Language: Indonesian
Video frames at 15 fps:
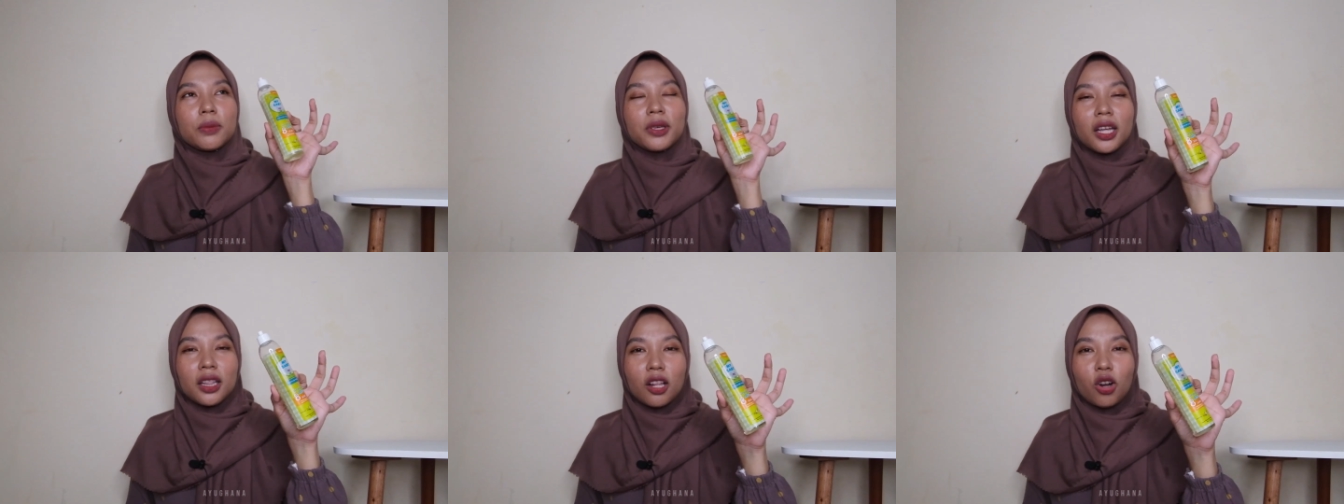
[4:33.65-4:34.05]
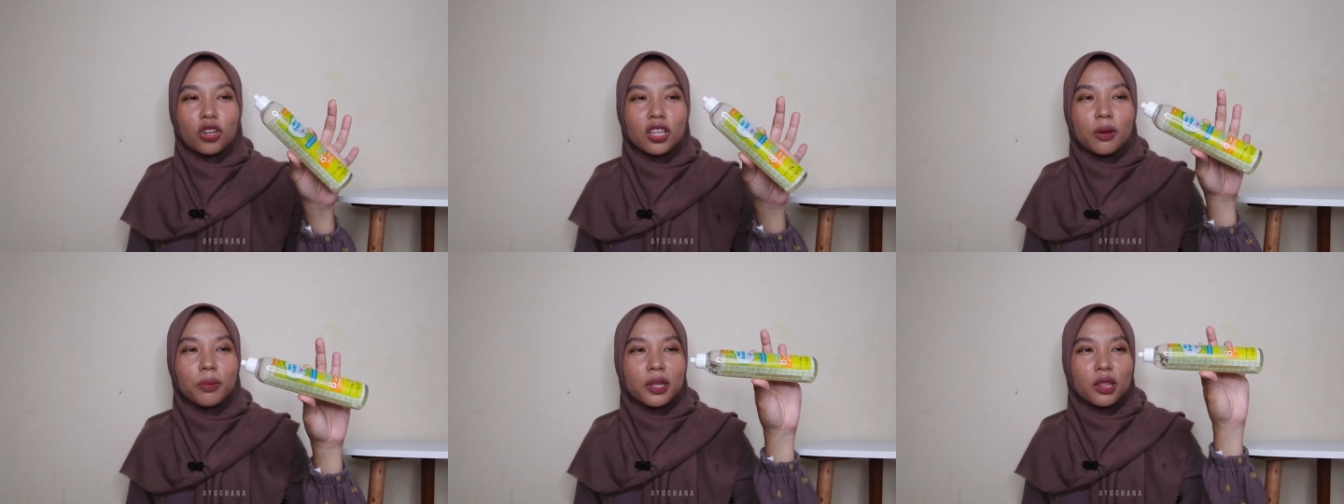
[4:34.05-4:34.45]
minyak
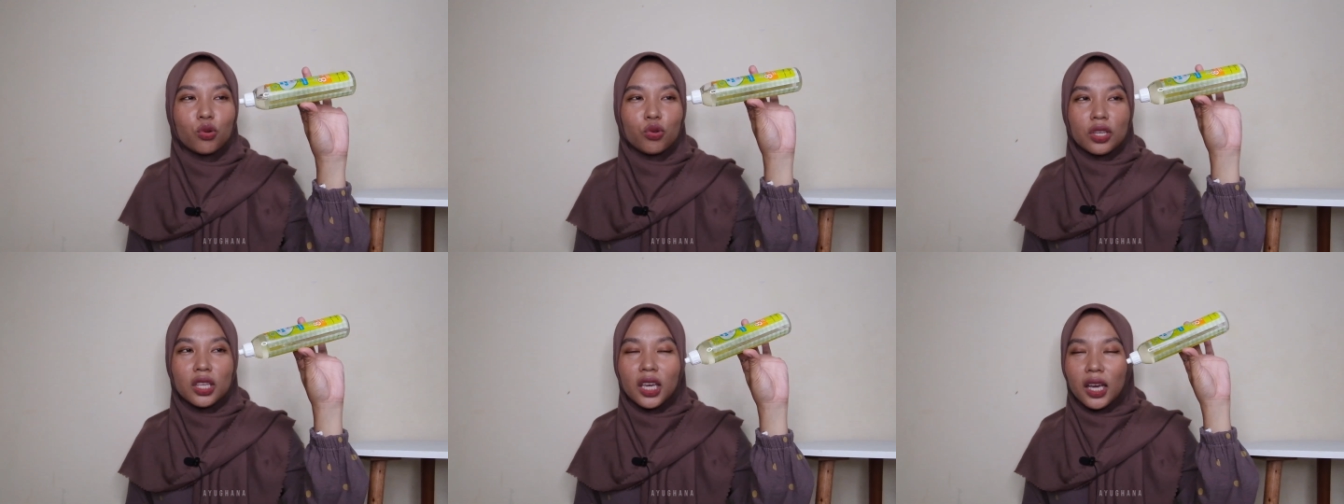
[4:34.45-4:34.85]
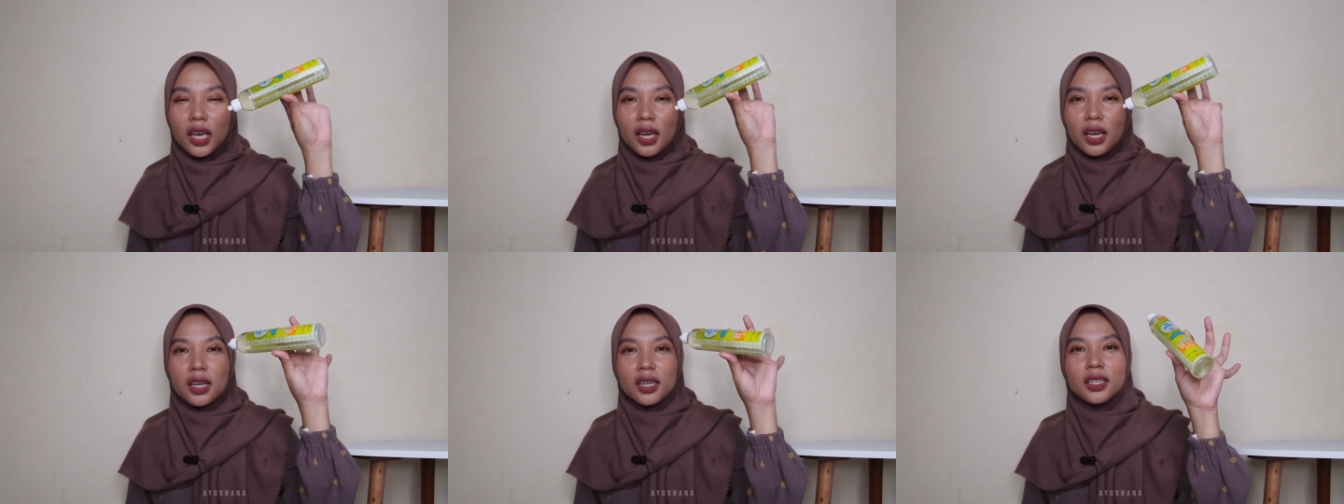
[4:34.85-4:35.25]
telon ya
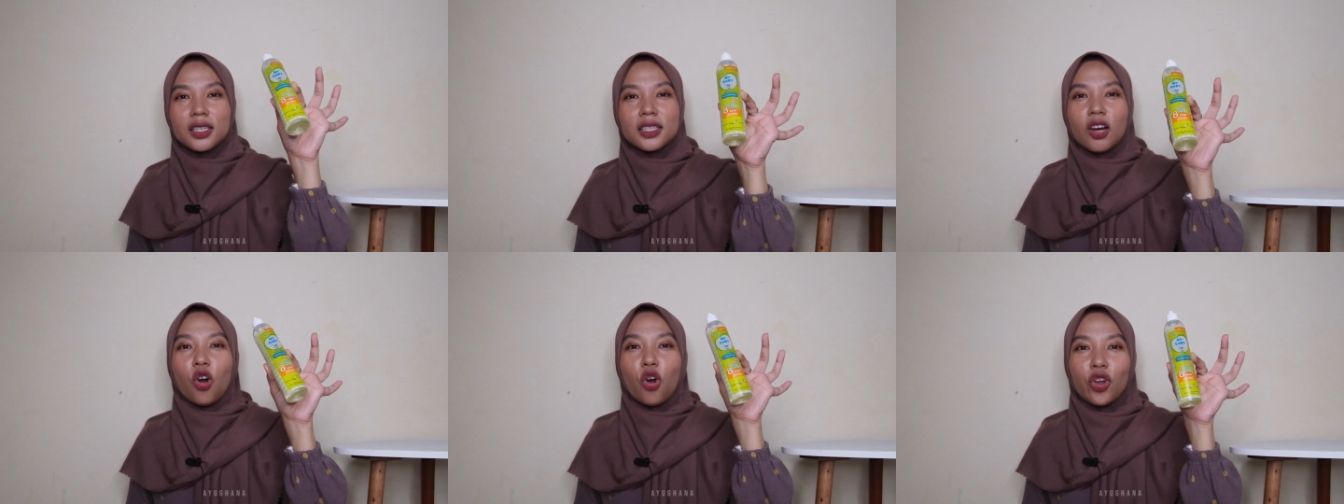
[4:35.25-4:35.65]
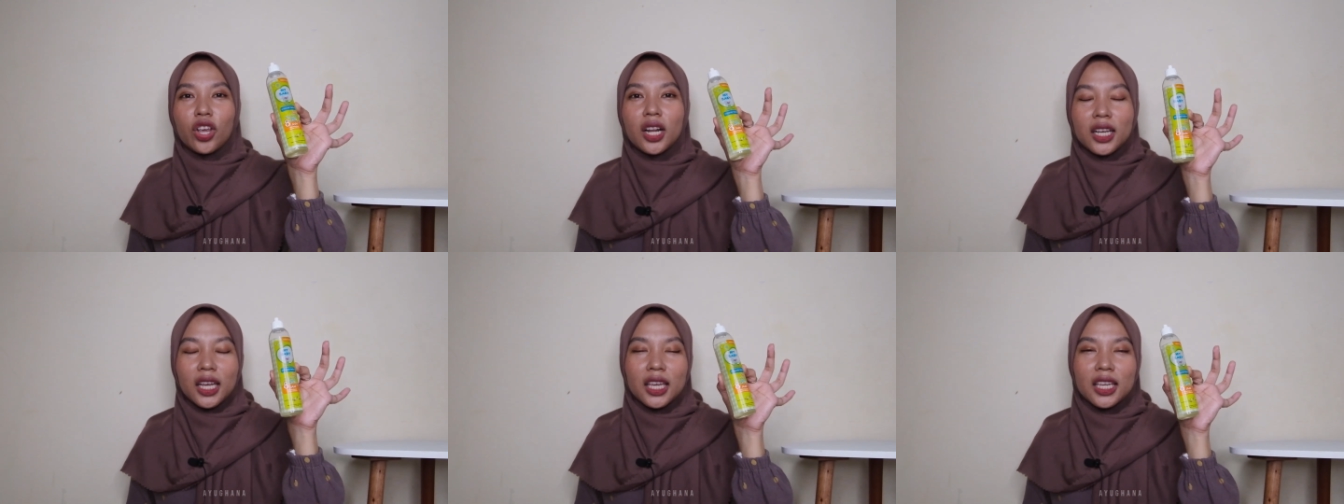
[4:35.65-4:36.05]
bentuknya uh,
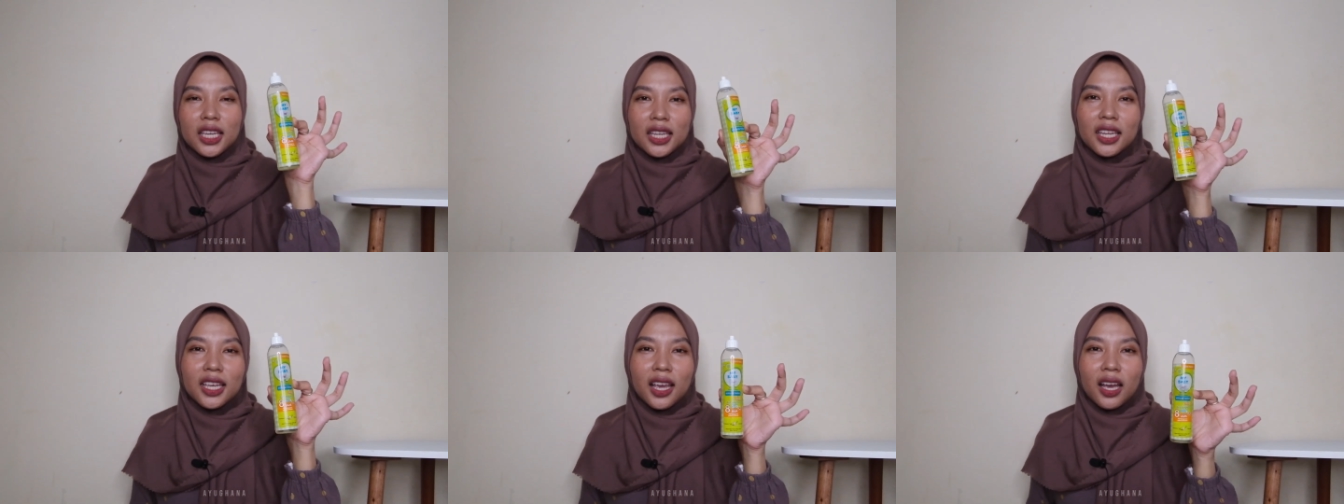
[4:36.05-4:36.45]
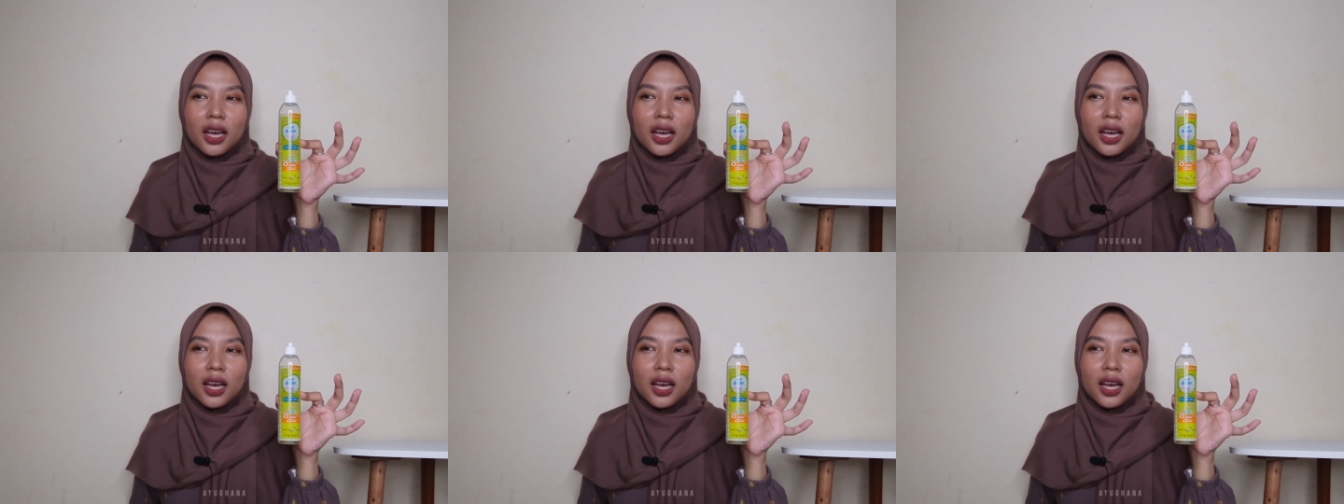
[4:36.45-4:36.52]
oil kayak gini